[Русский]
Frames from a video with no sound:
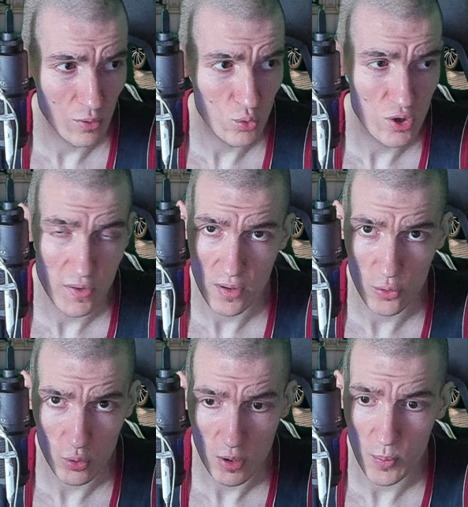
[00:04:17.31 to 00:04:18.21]
это уже
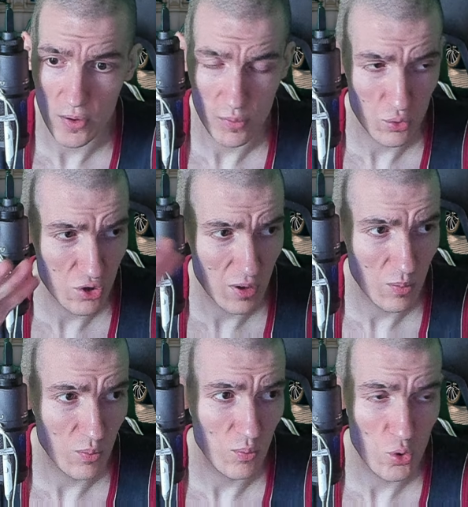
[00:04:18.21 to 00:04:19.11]
отдельно только по озвучке,
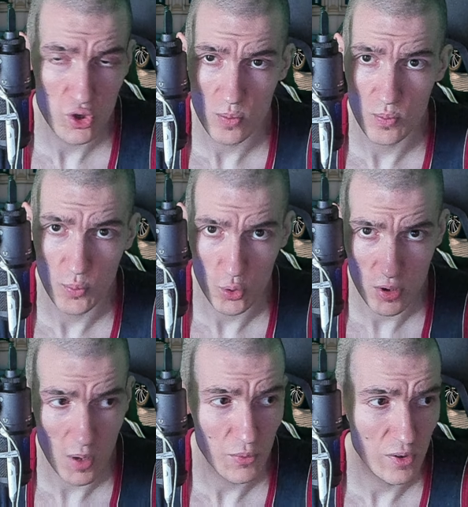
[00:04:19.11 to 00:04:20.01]
можно
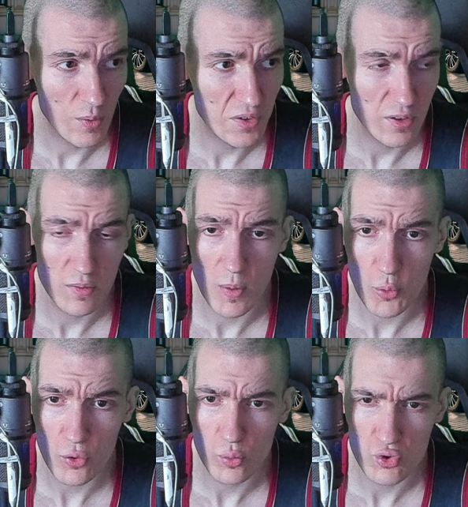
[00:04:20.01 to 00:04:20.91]
будет там задавать какие-то
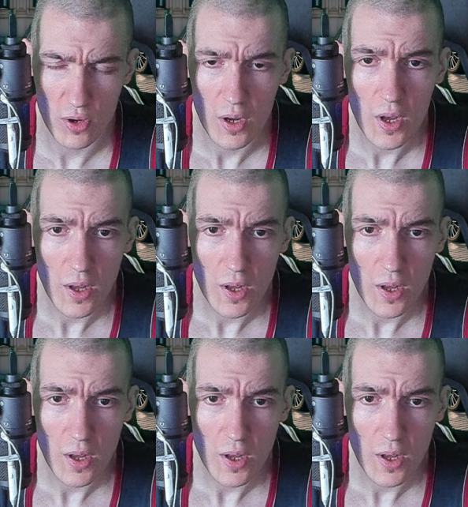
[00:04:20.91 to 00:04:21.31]
вопросы уже,